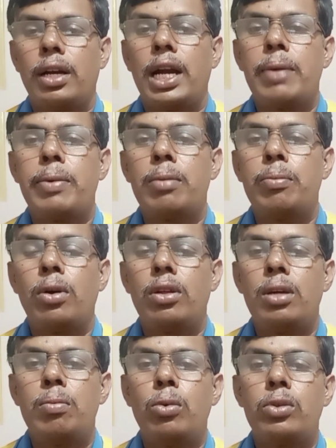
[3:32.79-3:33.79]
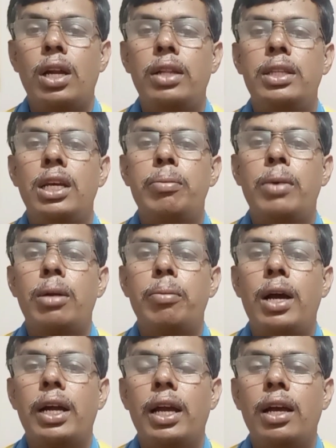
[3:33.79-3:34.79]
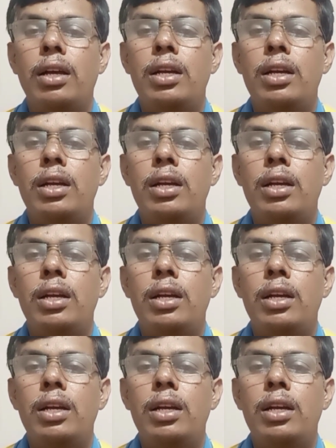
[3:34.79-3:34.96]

நடைபெறும் பொழுது முதல் தீர்மானமாக